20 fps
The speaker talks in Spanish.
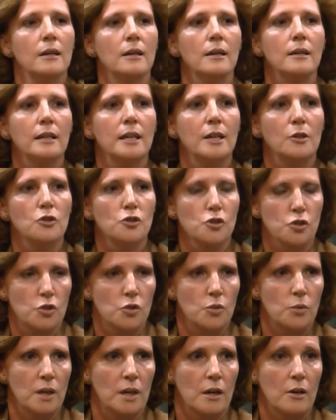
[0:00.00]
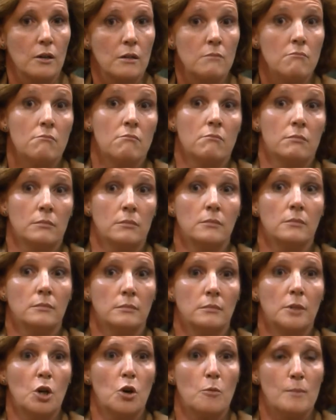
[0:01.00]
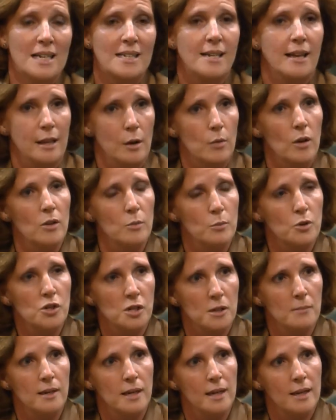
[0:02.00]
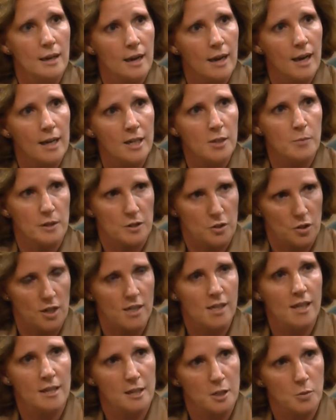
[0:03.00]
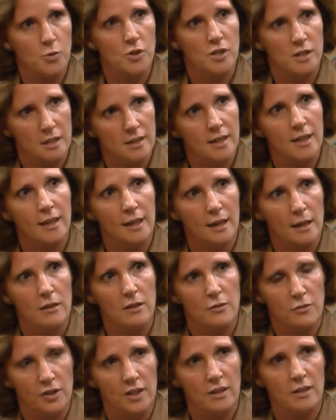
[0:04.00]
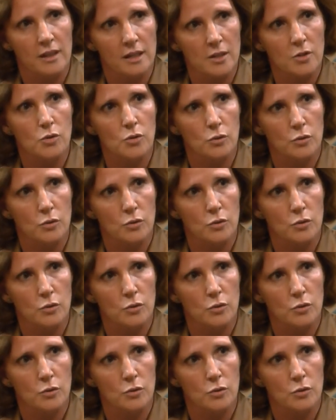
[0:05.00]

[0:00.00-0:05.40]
y construirlo mm, lo más adecuado posible a las personas que después tendrán que hacer frente a su